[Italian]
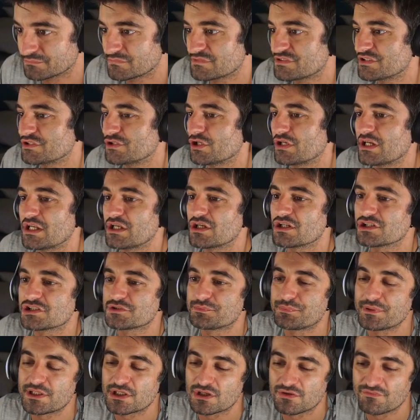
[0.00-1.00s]
Signori, io
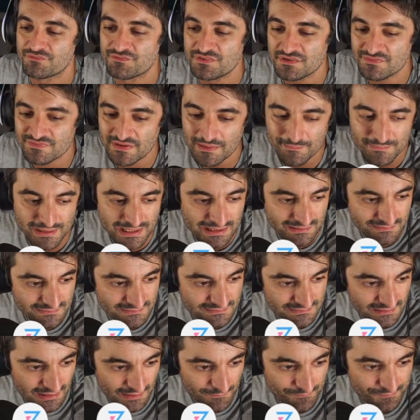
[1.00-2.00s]
spero
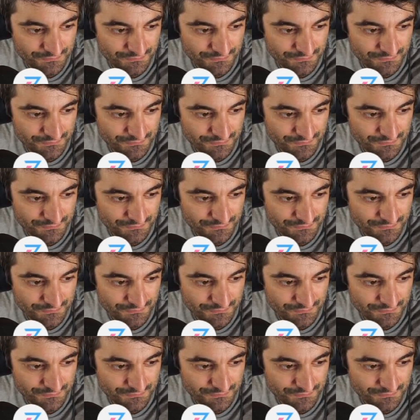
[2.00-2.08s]
vivamente